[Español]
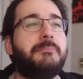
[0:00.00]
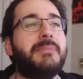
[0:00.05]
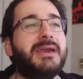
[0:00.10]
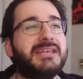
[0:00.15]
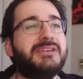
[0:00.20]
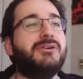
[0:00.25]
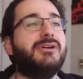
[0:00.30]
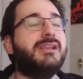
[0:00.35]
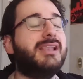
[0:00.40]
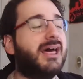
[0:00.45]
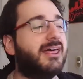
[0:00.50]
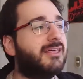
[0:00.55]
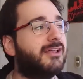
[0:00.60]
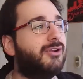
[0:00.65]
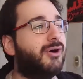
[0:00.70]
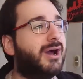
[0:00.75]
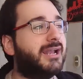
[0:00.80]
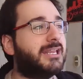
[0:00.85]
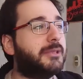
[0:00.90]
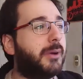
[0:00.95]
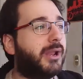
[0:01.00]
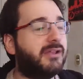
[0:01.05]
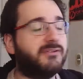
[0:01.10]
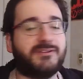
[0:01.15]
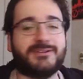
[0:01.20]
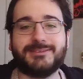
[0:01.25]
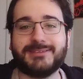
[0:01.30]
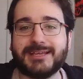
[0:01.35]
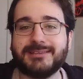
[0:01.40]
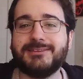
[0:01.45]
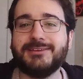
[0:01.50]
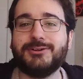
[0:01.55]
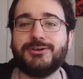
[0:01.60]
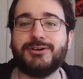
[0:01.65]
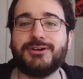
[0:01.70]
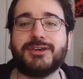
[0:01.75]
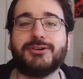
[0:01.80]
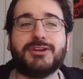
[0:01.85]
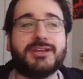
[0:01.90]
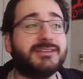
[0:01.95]
Menos la de los animales
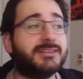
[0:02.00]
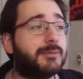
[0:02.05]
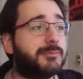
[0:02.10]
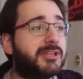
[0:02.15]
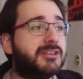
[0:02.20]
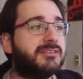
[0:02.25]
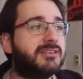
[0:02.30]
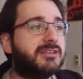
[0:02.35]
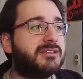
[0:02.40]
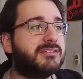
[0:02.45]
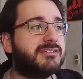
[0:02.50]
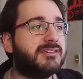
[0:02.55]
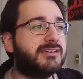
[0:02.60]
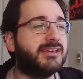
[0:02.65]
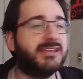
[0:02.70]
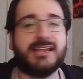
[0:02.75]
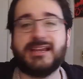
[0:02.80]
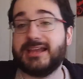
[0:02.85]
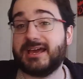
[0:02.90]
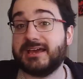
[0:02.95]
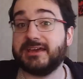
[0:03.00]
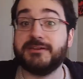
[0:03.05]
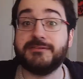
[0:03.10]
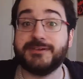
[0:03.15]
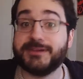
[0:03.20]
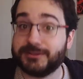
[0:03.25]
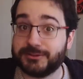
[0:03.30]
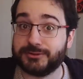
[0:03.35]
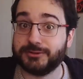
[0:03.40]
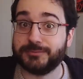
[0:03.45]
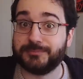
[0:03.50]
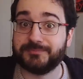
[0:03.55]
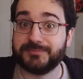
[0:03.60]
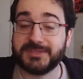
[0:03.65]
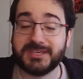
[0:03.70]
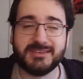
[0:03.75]
fantásticos, que honestamente ni siquiera las he visto.